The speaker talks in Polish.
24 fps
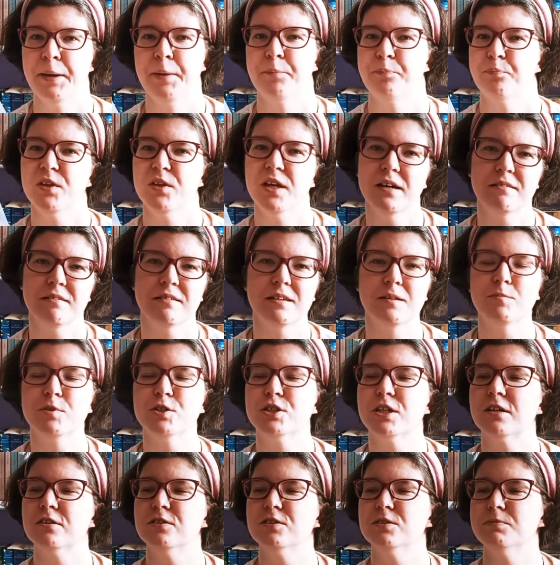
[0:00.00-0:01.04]
Nie jestem też
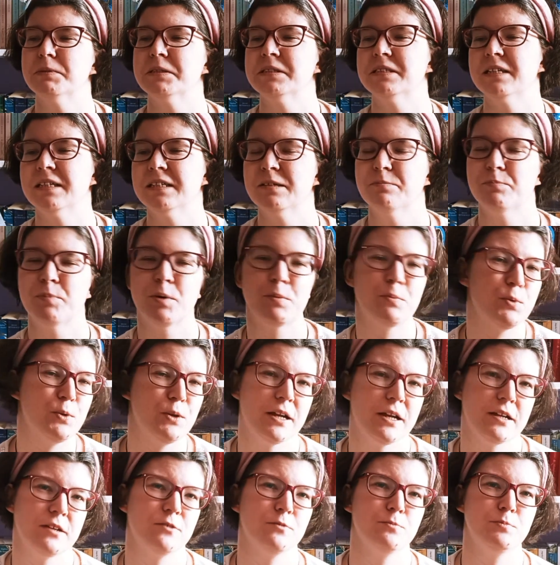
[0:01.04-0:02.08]
jakoś specjalnie
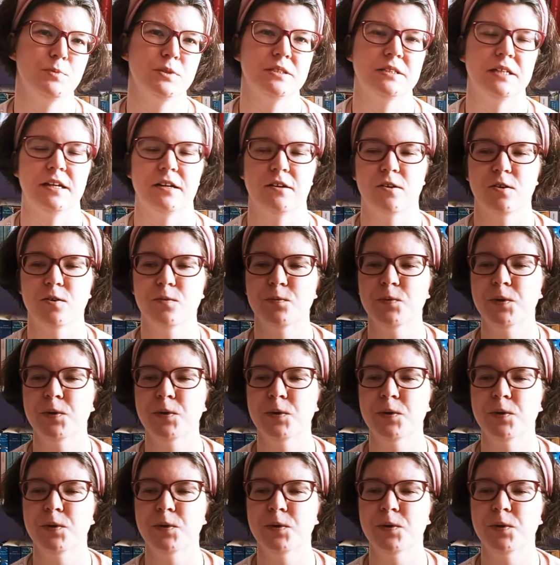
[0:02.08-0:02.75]
popularną pisarką,